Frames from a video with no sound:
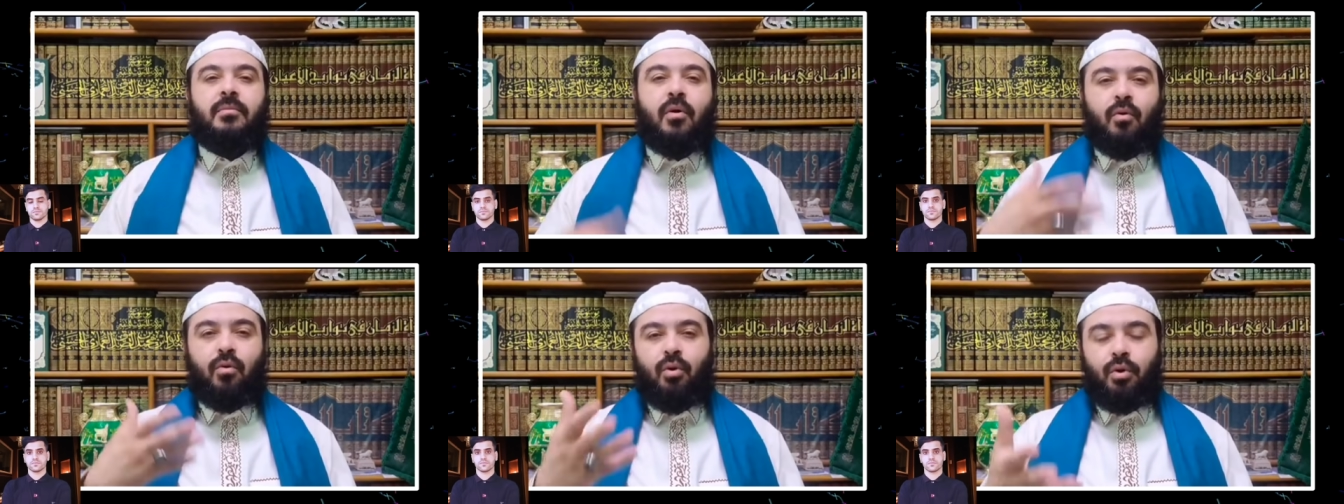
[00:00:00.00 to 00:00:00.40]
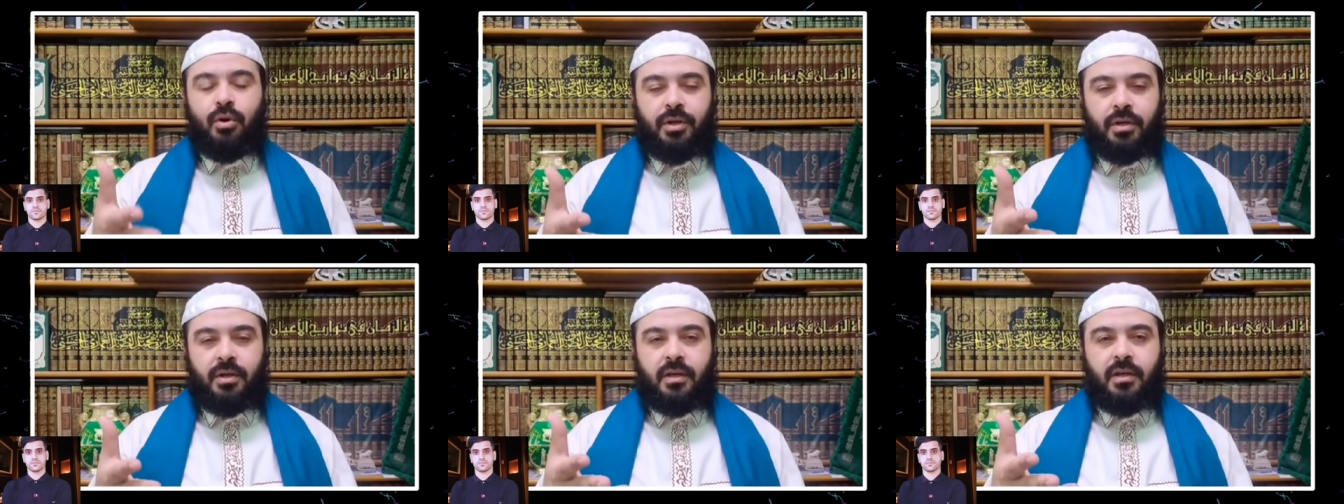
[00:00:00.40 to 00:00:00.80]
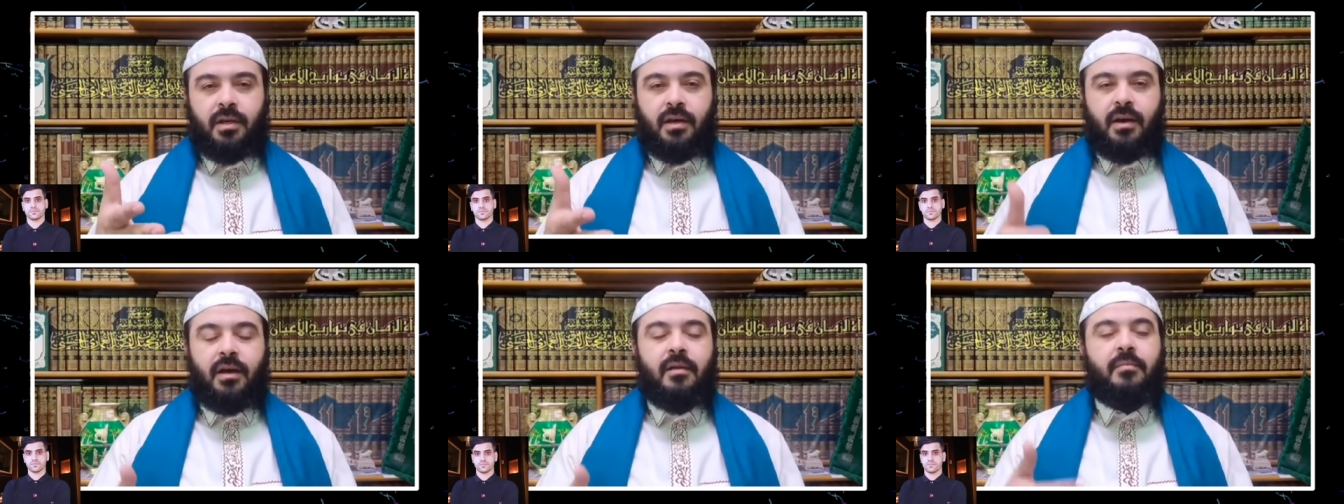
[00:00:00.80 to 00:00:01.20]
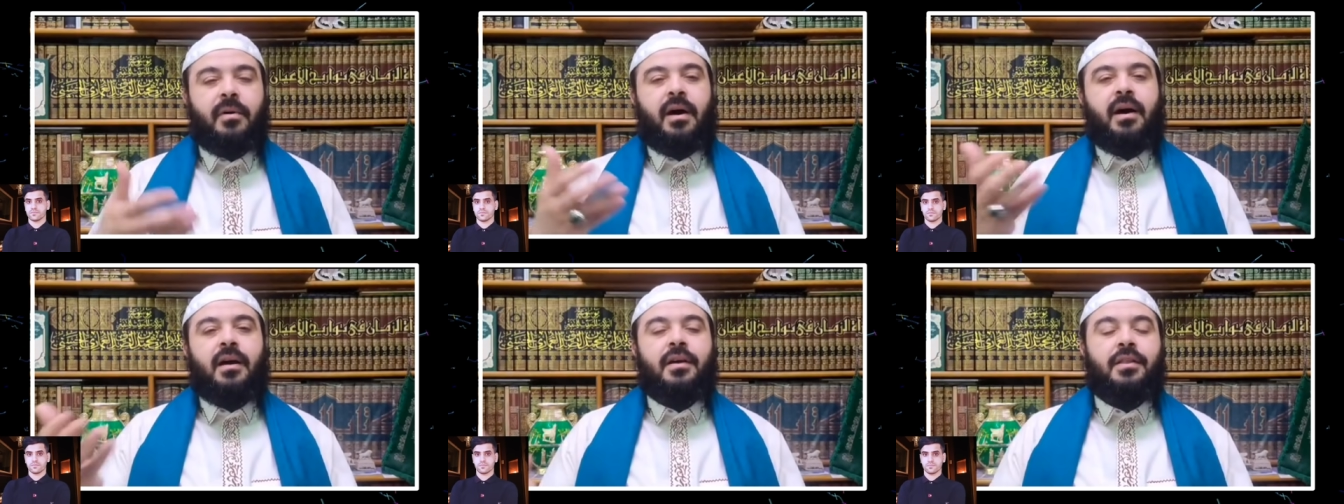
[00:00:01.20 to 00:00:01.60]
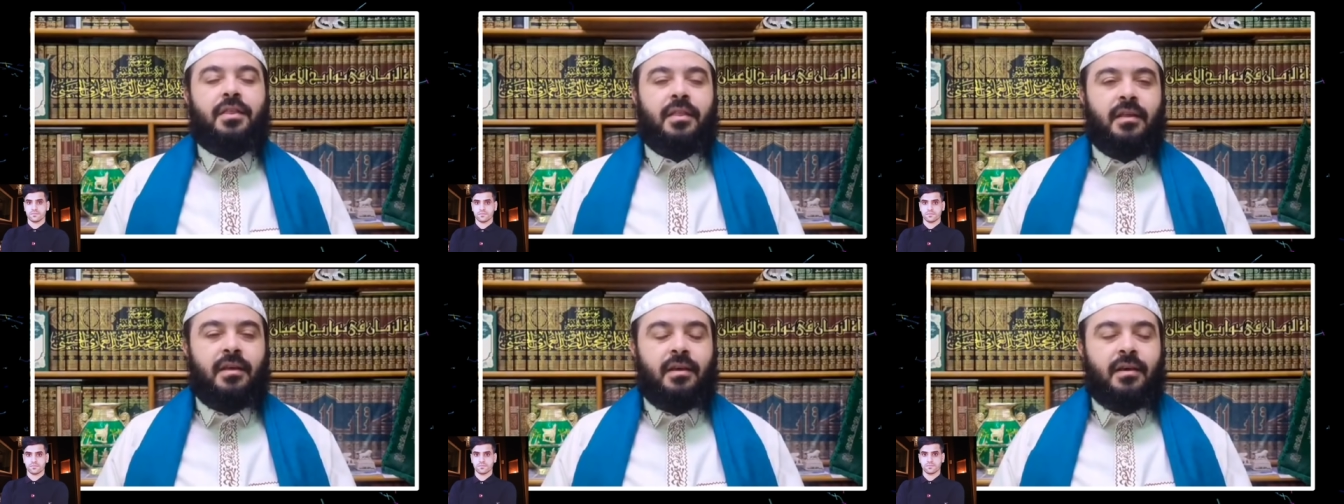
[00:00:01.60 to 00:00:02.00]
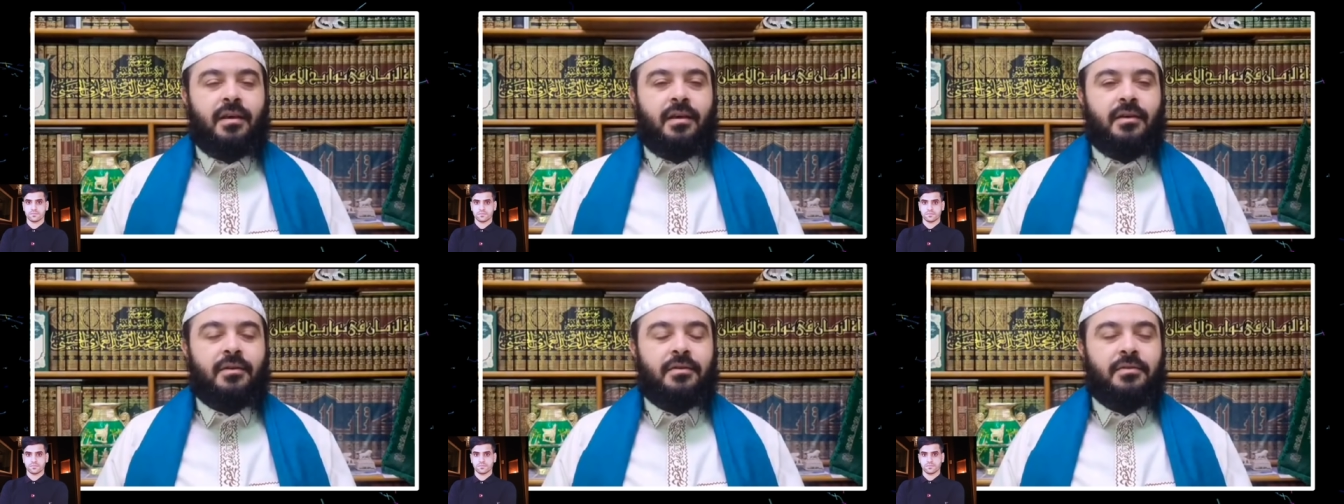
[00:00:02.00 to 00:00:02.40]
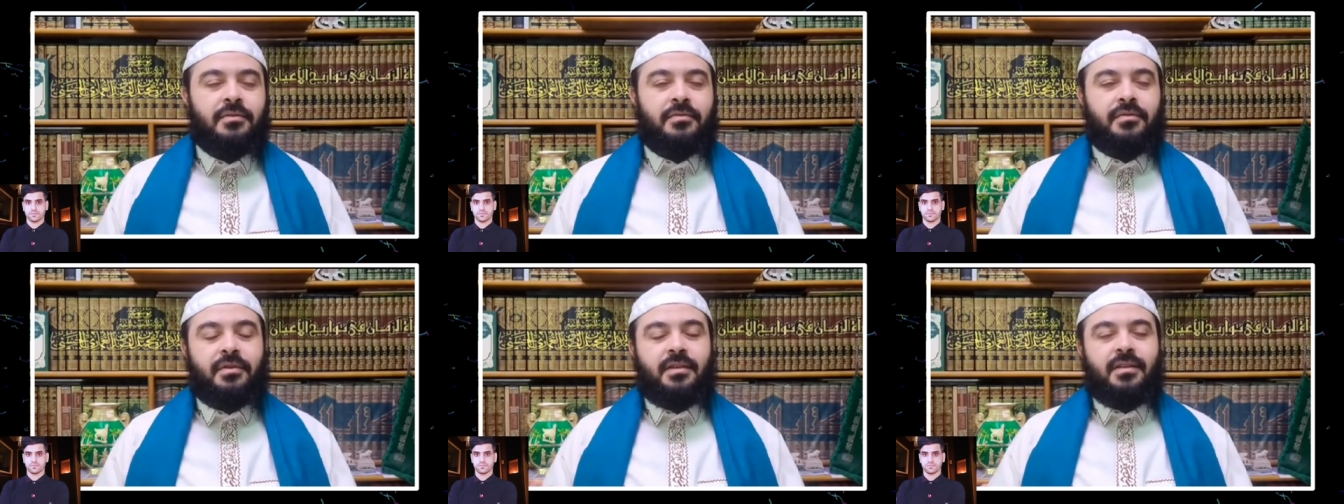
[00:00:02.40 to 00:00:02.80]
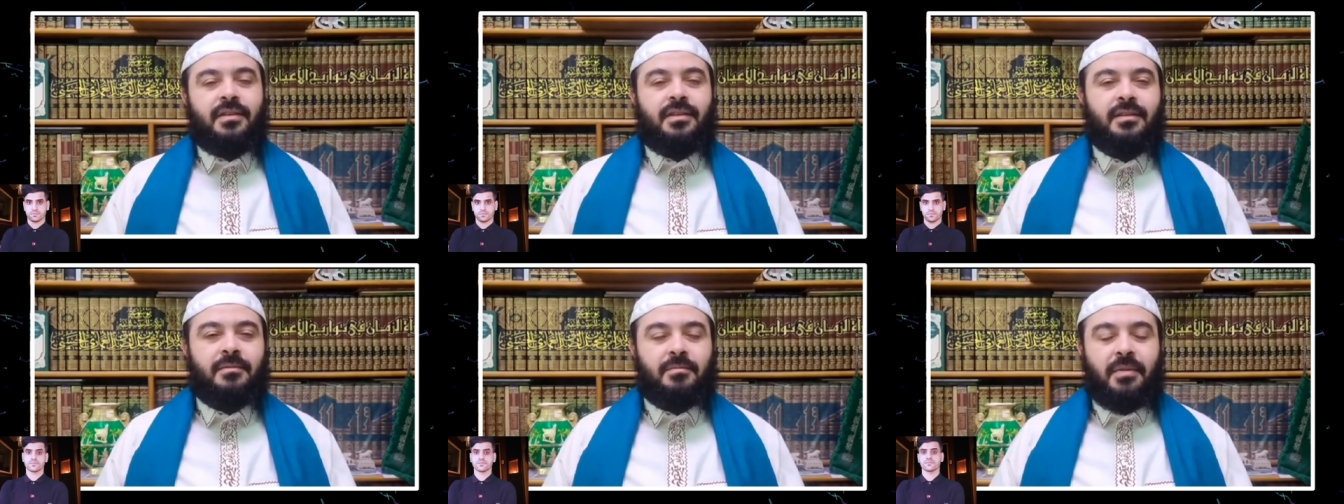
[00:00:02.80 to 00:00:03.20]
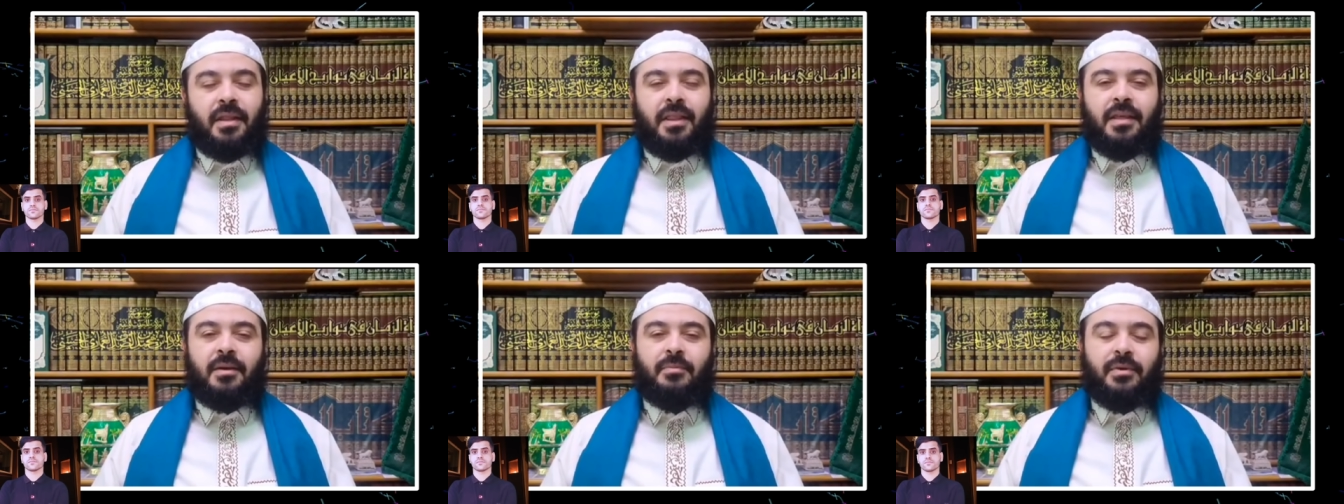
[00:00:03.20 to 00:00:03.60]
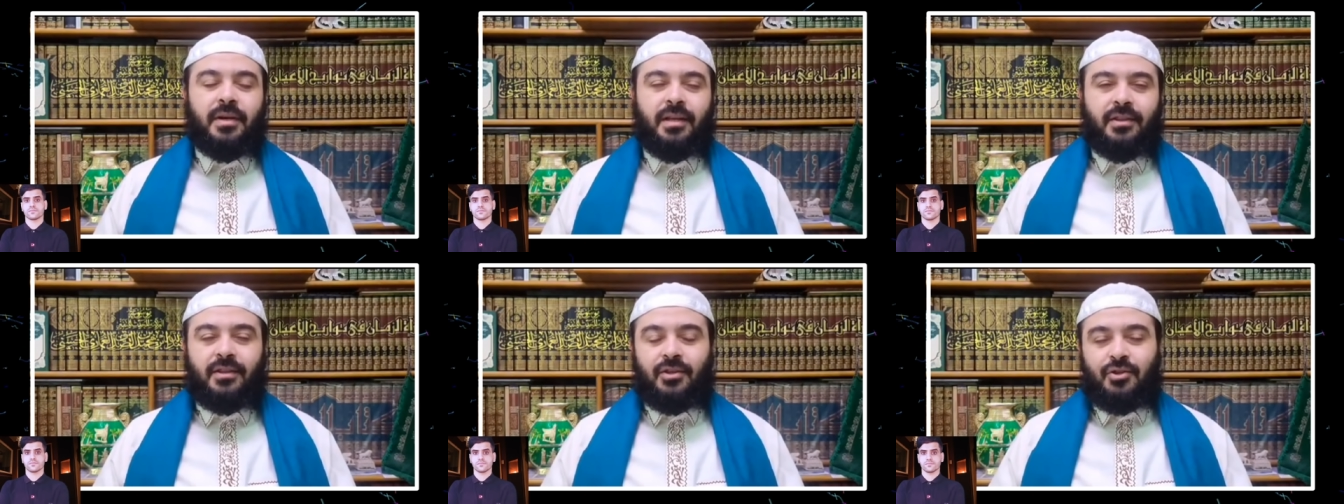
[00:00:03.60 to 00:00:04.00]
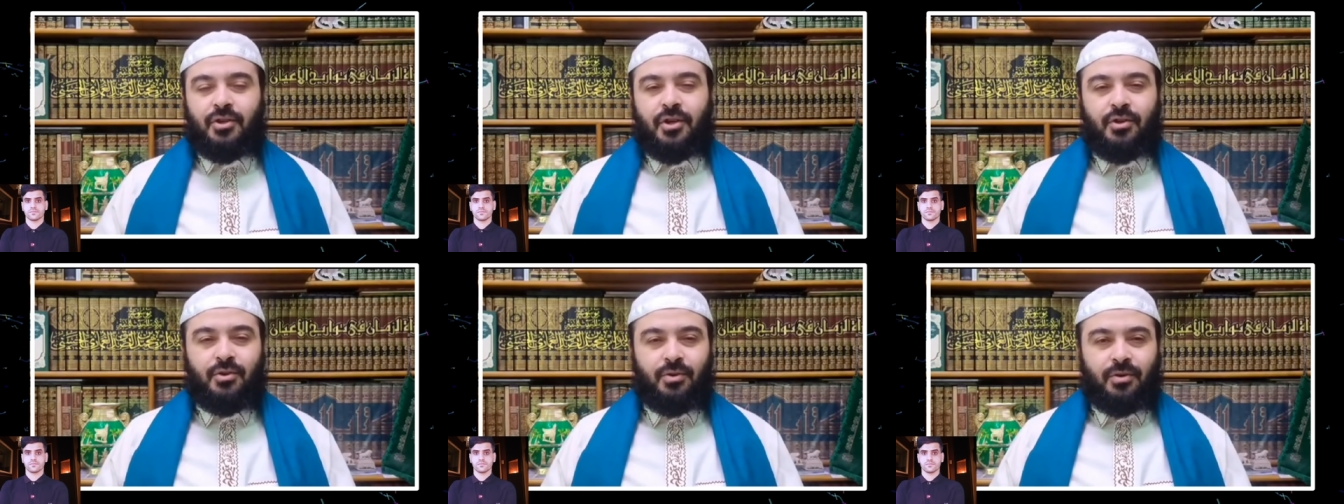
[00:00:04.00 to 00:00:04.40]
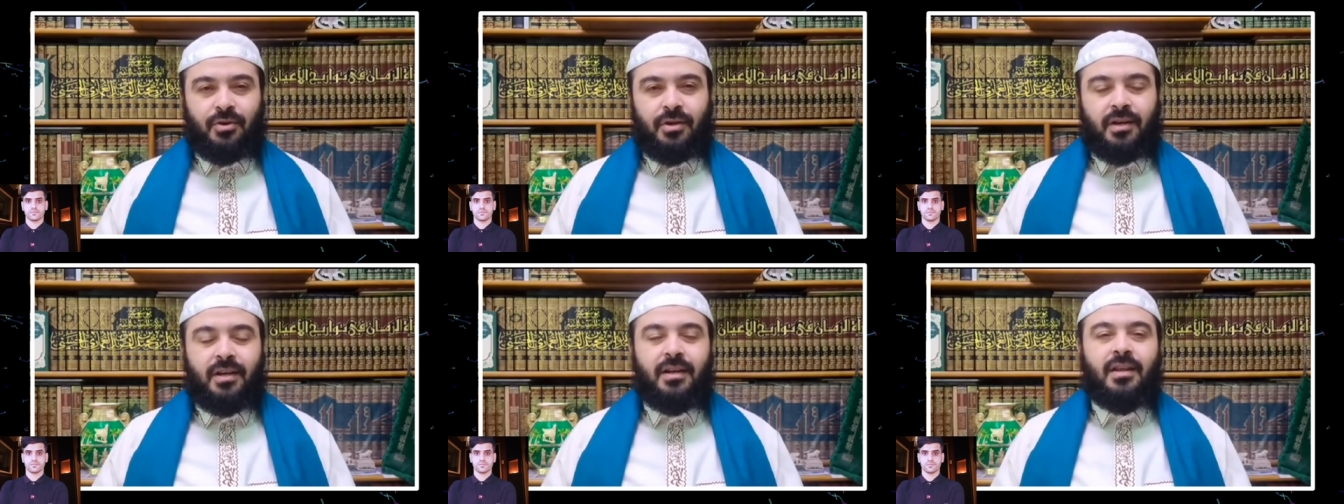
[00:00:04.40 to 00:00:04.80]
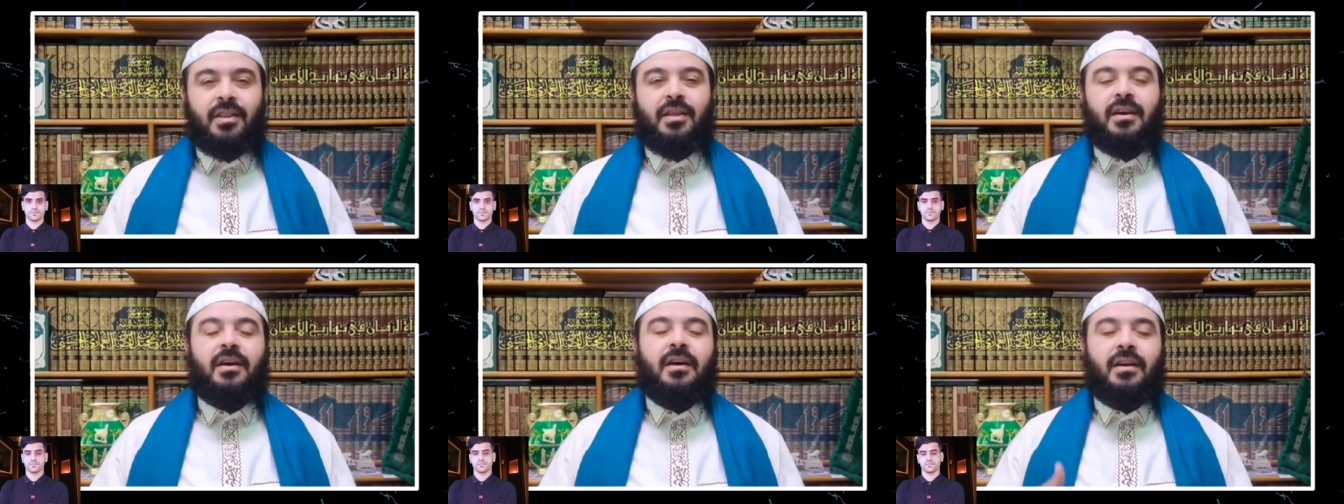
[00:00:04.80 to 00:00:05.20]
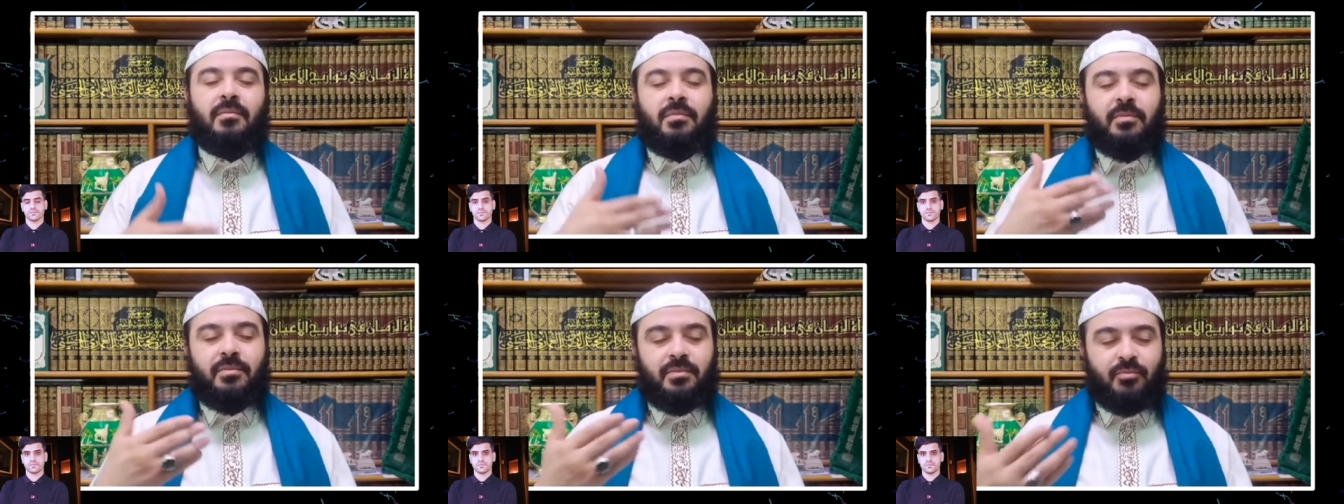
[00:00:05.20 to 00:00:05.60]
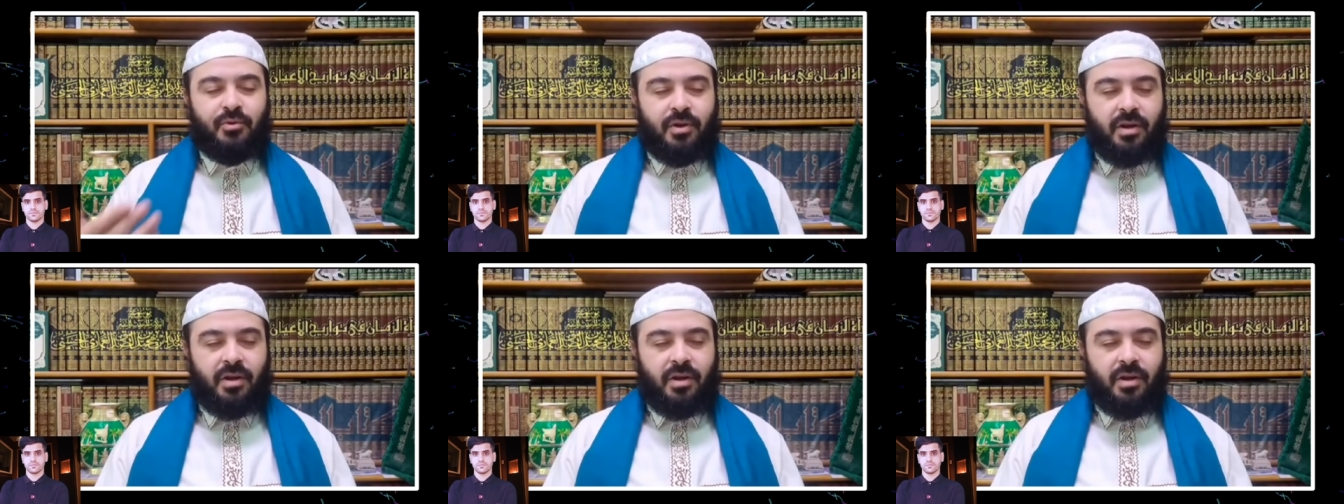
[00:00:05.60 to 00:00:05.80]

موضوعي الباحث في مذهب التشيع الذي هرب من